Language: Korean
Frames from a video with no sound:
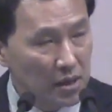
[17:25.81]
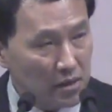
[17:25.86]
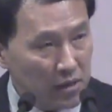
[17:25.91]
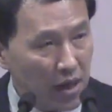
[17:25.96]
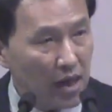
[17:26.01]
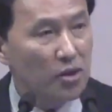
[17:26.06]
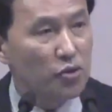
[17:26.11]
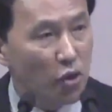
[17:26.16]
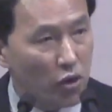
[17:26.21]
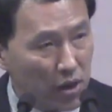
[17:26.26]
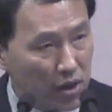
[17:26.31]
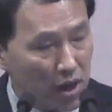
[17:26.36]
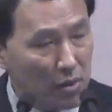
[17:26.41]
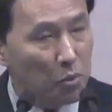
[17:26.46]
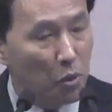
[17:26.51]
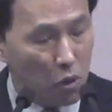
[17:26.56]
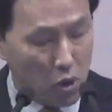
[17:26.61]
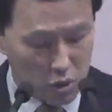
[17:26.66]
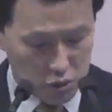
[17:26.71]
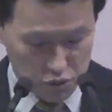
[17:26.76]
내가 너에게
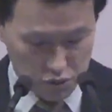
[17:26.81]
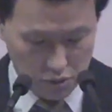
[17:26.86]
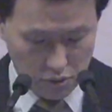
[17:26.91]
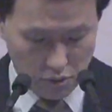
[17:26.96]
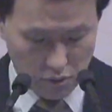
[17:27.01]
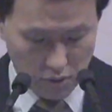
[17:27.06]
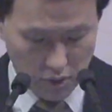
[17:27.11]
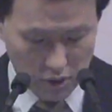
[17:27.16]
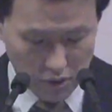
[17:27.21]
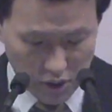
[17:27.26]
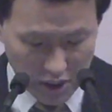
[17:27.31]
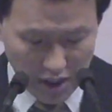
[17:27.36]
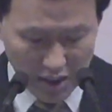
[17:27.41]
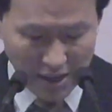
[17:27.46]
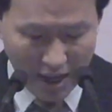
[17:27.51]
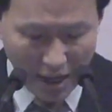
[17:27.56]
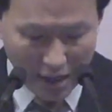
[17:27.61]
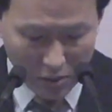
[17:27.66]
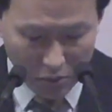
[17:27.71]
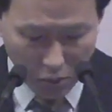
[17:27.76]
보여준 것과 네가
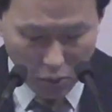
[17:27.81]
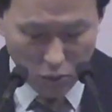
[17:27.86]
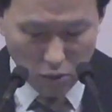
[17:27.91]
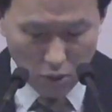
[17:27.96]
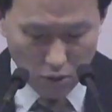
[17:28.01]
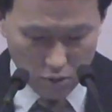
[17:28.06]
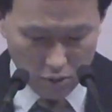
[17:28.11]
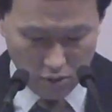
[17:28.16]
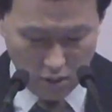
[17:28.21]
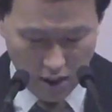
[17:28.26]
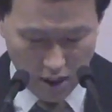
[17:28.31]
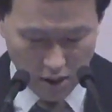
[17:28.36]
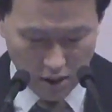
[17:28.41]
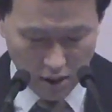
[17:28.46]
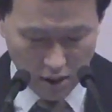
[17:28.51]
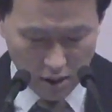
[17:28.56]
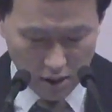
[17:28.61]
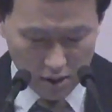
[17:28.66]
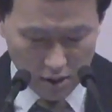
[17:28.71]
나를 본 것과